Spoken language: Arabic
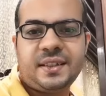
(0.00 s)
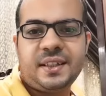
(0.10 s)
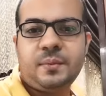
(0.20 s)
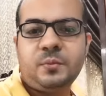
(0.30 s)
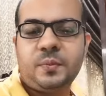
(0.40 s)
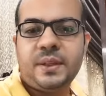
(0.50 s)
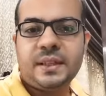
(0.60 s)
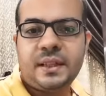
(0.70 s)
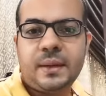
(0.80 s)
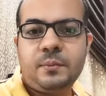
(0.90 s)
كم
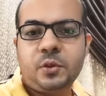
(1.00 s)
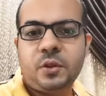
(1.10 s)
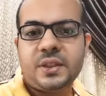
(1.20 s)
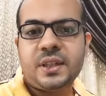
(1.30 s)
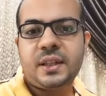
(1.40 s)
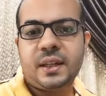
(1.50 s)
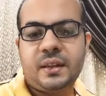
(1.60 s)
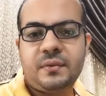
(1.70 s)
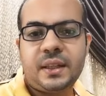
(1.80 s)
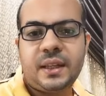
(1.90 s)
بيسال كم متوسط
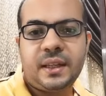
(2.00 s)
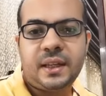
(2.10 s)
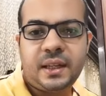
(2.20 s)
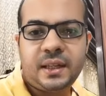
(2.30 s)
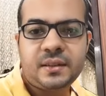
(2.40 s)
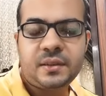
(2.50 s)
تكلفه الاعلانات